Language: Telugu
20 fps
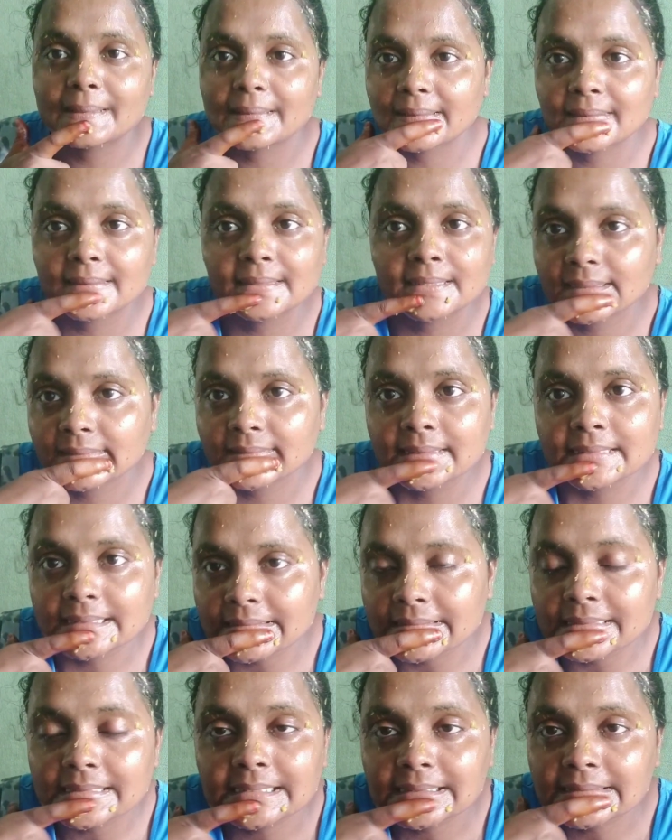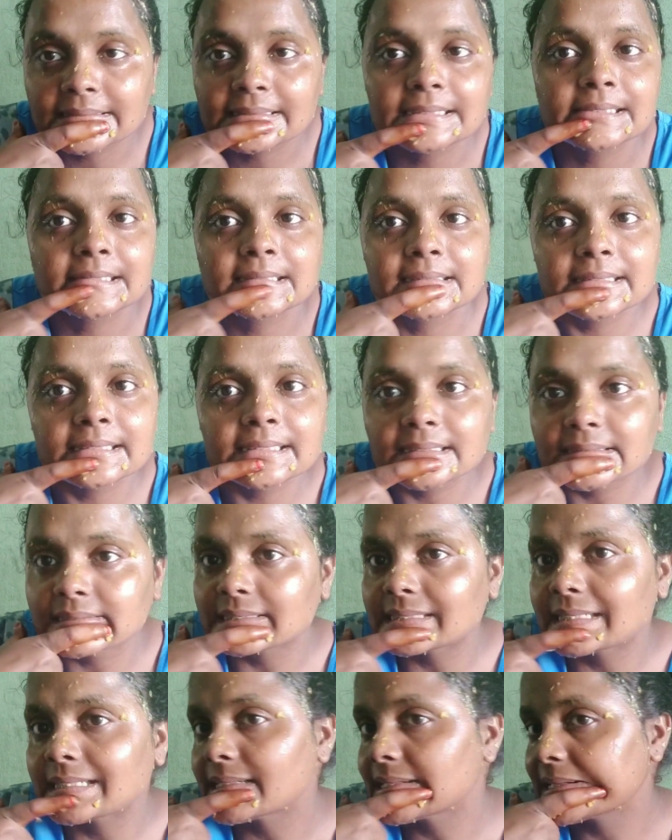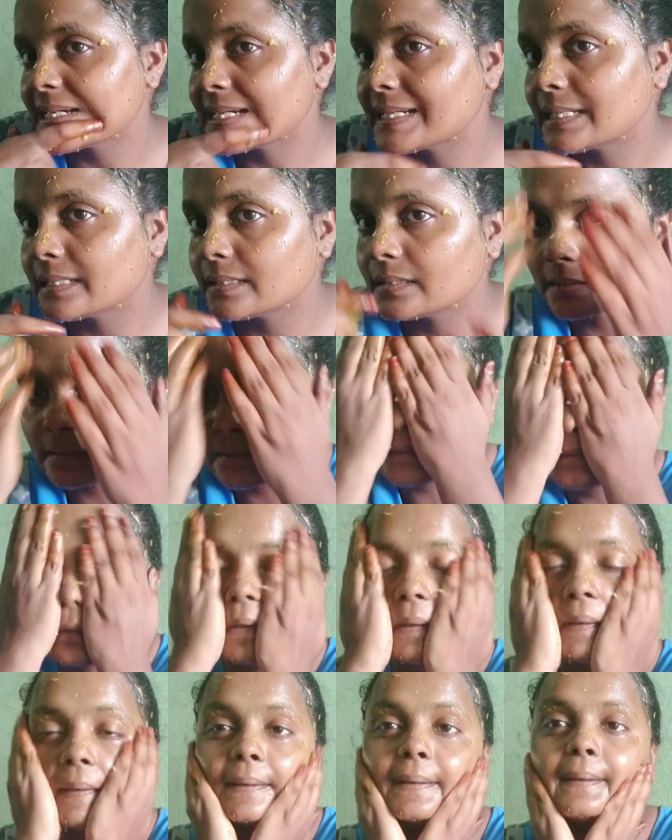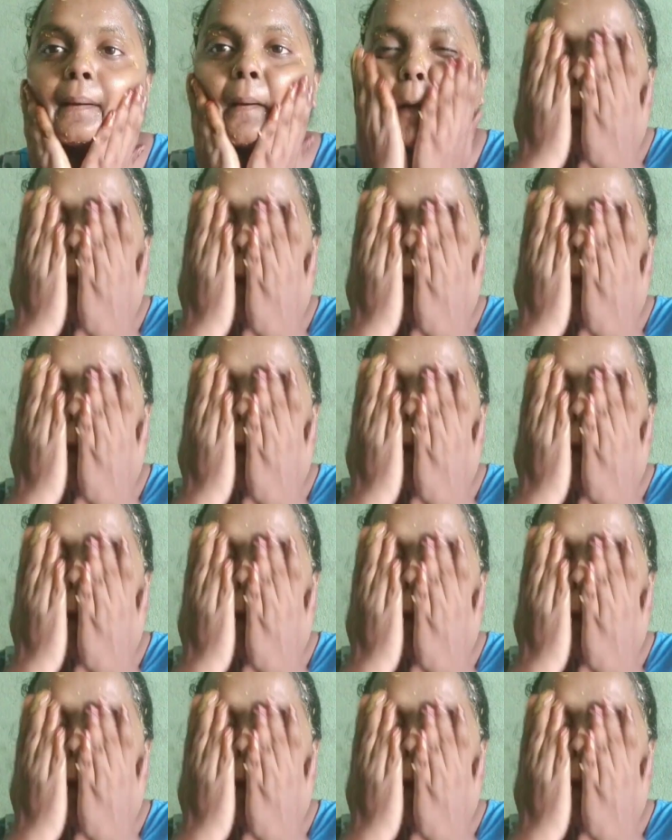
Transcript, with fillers: కానీ మీరు కావాలంటే ఇందులో కొద్దిగా పాలు కూడా యాడ్ చేసుకోవచ్చు